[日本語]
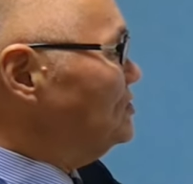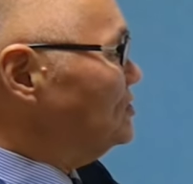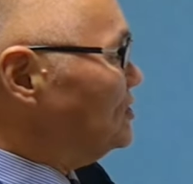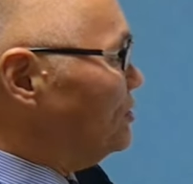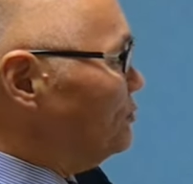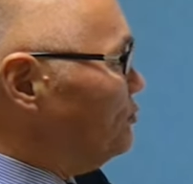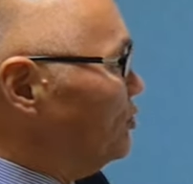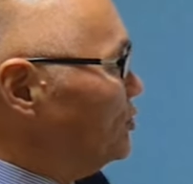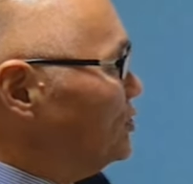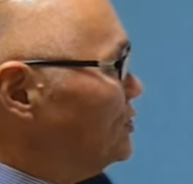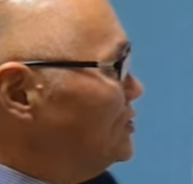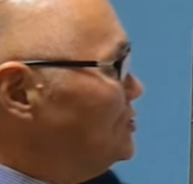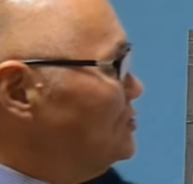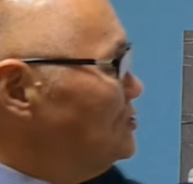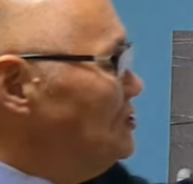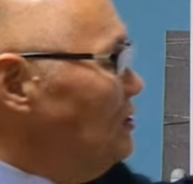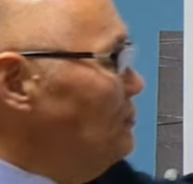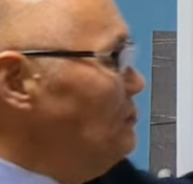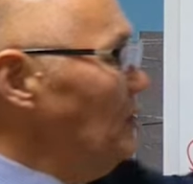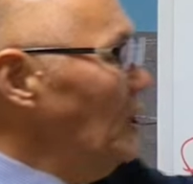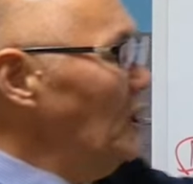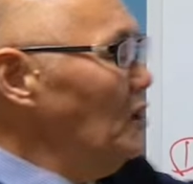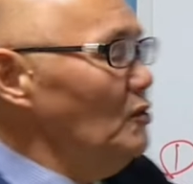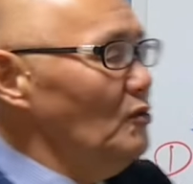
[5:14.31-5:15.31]
しても記事
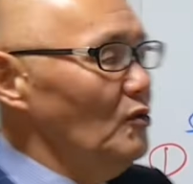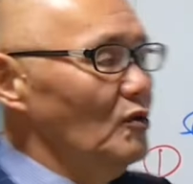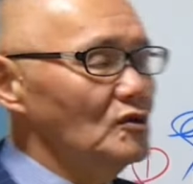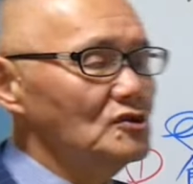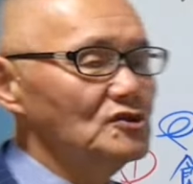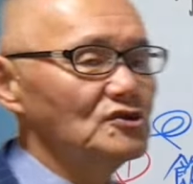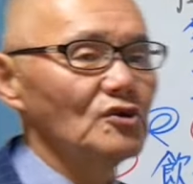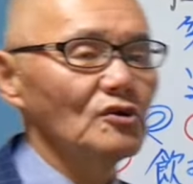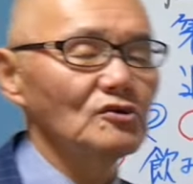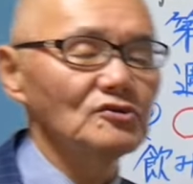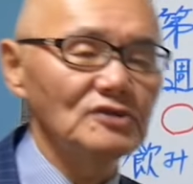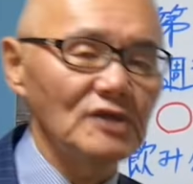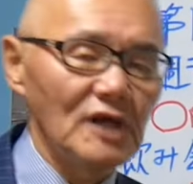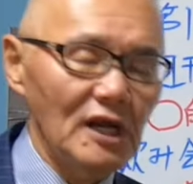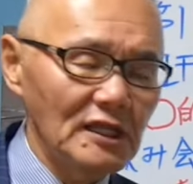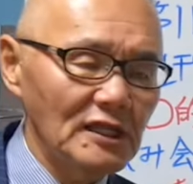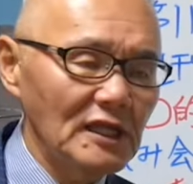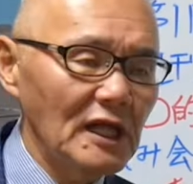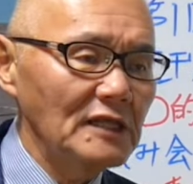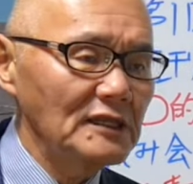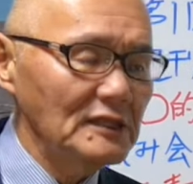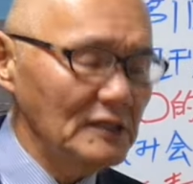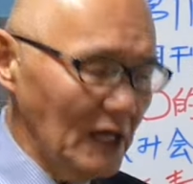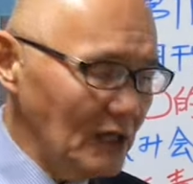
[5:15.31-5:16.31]
で名誉を毀損され
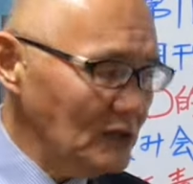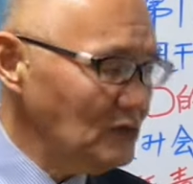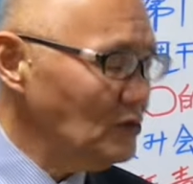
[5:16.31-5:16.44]
たんだ